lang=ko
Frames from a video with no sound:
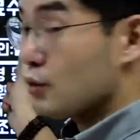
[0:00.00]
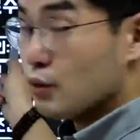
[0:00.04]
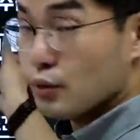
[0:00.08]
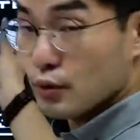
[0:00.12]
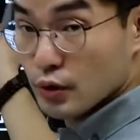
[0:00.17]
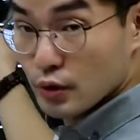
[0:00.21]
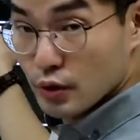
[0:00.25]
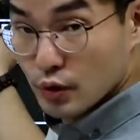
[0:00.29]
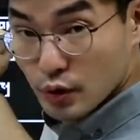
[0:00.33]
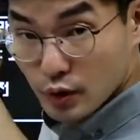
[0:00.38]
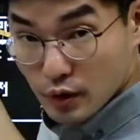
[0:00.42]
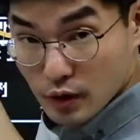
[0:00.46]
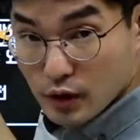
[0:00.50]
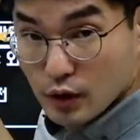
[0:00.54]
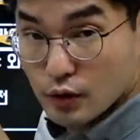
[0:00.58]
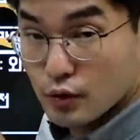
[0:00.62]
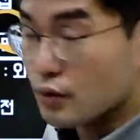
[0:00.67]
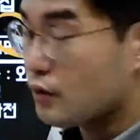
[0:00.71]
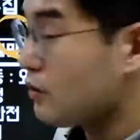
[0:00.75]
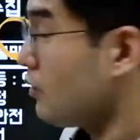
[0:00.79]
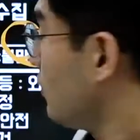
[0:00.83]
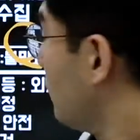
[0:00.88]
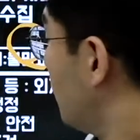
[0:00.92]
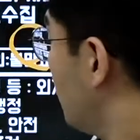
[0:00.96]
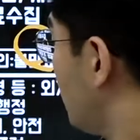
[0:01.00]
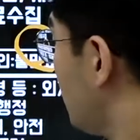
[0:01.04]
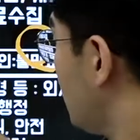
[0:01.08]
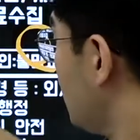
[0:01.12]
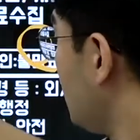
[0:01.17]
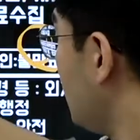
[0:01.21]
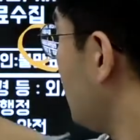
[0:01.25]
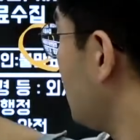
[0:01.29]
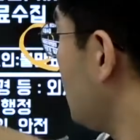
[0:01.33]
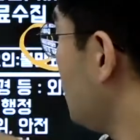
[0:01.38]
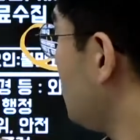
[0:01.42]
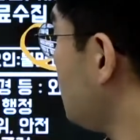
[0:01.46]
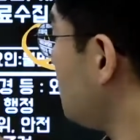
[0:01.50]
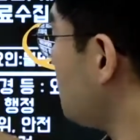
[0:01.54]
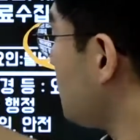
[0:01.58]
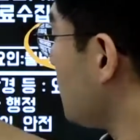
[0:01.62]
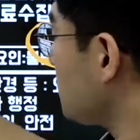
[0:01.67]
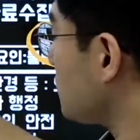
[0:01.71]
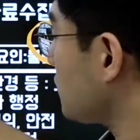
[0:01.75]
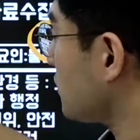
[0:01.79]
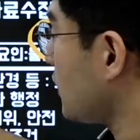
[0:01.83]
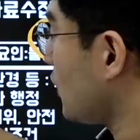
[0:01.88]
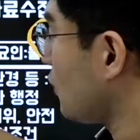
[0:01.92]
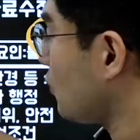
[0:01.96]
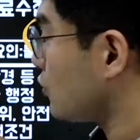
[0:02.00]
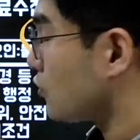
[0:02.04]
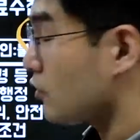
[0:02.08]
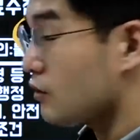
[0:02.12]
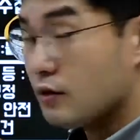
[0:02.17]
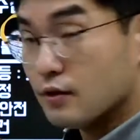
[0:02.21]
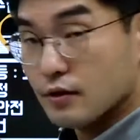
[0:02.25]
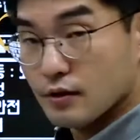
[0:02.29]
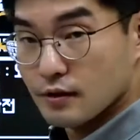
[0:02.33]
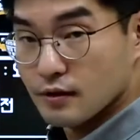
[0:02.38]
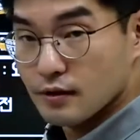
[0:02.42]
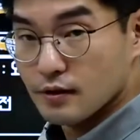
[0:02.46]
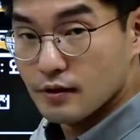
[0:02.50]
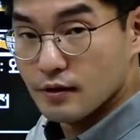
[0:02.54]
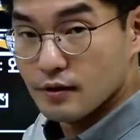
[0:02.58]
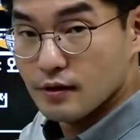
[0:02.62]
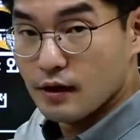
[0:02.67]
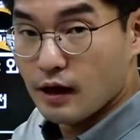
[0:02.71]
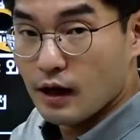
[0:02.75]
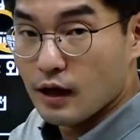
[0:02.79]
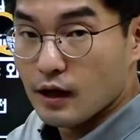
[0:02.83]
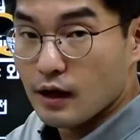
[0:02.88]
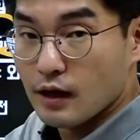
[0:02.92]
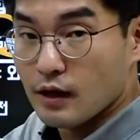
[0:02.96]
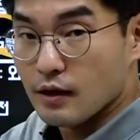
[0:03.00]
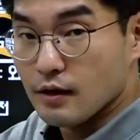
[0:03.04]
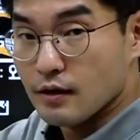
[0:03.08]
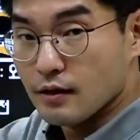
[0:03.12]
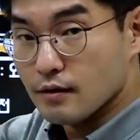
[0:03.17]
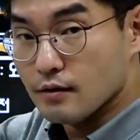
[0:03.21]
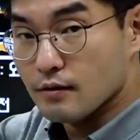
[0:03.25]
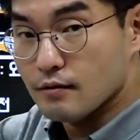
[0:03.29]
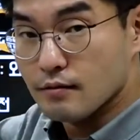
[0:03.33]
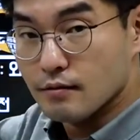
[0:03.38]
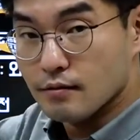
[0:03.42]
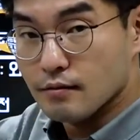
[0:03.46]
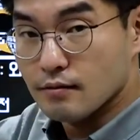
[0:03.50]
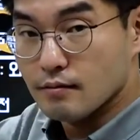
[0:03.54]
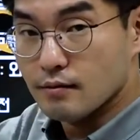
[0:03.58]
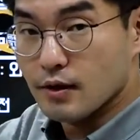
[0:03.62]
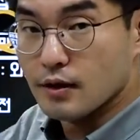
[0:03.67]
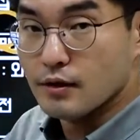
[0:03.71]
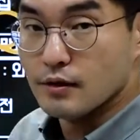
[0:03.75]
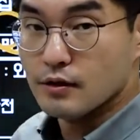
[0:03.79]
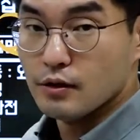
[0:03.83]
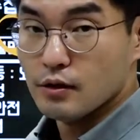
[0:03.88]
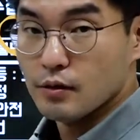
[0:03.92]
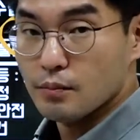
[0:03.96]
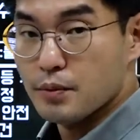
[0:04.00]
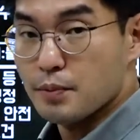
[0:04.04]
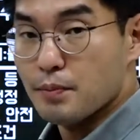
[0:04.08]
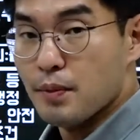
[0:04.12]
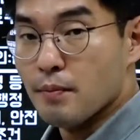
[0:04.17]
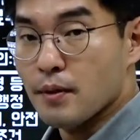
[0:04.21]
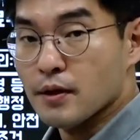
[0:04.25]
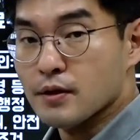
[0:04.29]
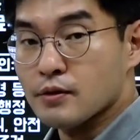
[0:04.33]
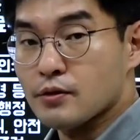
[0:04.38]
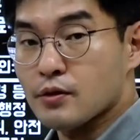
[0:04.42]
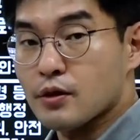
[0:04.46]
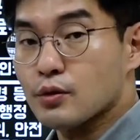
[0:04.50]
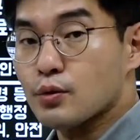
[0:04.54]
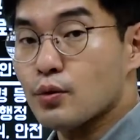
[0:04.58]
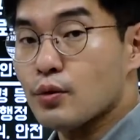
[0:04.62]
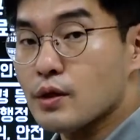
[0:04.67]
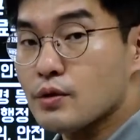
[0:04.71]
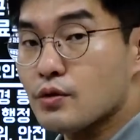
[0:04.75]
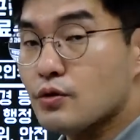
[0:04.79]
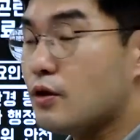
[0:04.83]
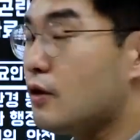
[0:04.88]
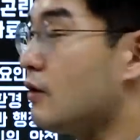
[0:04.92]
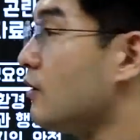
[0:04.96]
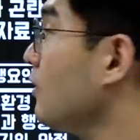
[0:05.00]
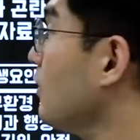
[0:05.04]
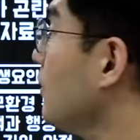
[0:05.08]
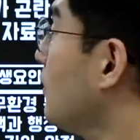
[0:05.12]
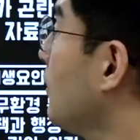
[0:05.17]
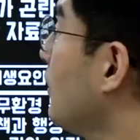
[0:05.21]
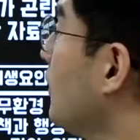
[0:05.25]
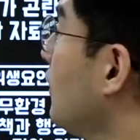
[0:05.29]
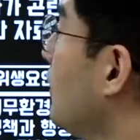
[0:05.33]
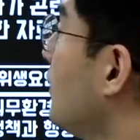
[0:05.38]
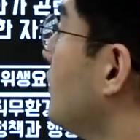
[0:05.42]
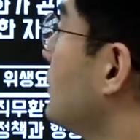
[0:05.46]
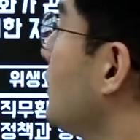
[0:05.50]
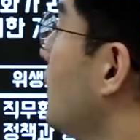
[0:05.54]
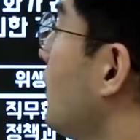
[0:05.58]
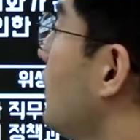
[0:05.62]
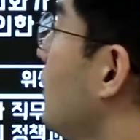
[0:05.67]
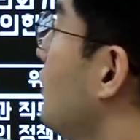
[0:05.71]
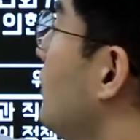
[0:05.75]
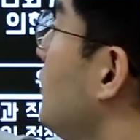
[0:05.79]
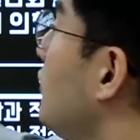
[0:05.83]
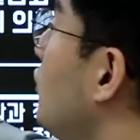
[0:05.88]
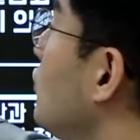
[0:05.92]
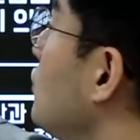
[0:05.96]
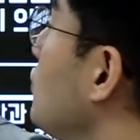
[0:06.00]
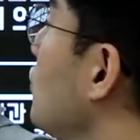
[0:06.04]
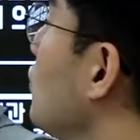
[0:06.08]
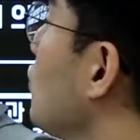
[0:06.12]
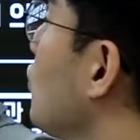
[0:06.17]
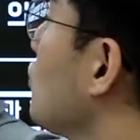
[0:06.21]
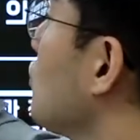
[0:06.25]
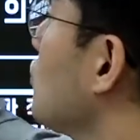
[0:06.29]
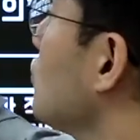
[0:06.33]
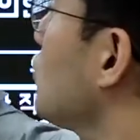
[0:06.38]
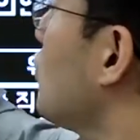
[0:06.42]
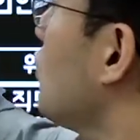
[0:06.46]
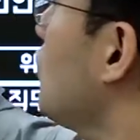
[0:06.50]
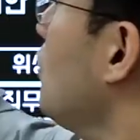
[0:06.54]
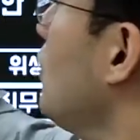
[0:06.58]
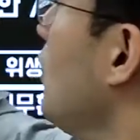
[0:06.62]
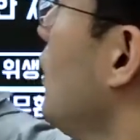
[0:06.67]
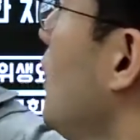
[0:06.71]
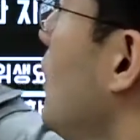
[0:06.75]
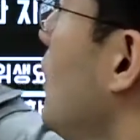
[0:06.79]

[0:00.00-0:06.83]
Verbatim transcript: 요인 이렇게 있죠. 그냥 이분법적 사고죠. 아까 내그이고 비판받은 거랑 똑같죠. 자 이원적 욕구구조